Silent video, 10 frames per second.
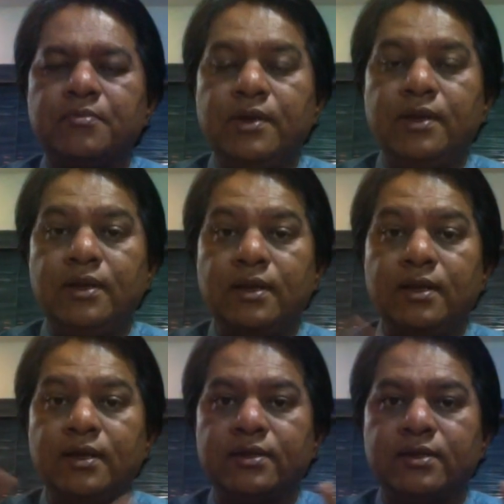मेरी
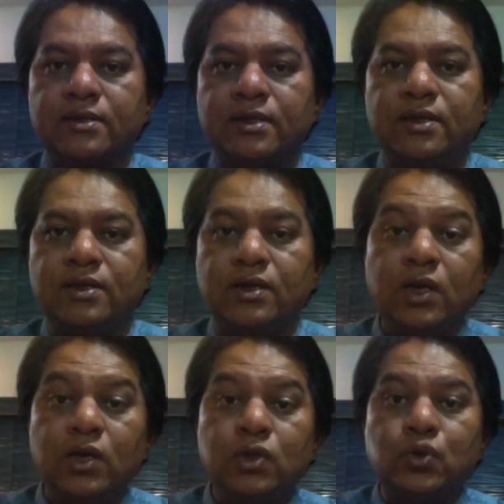नहीं गलती तेरी है
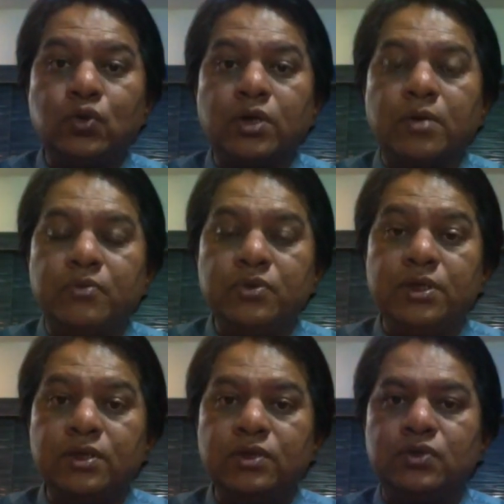झुकना मुझे
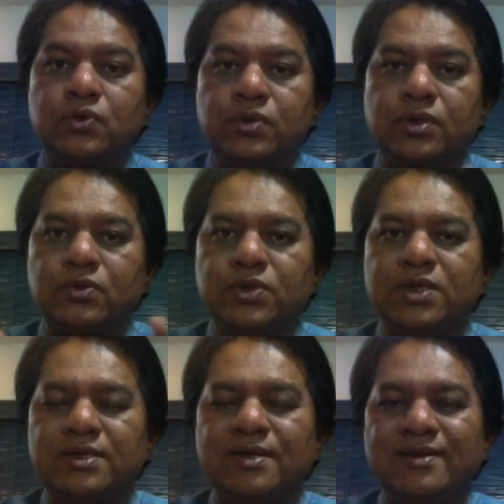नहीं झुकना तुझे
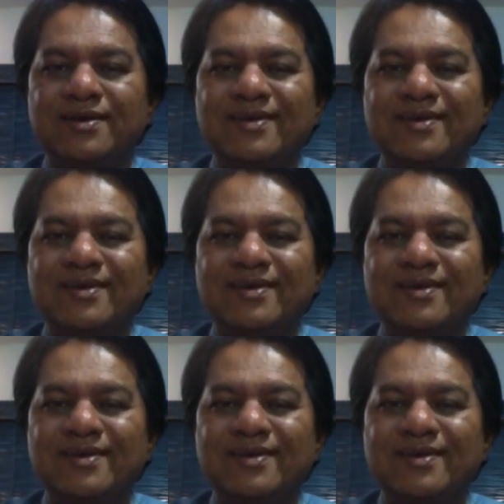चाहिए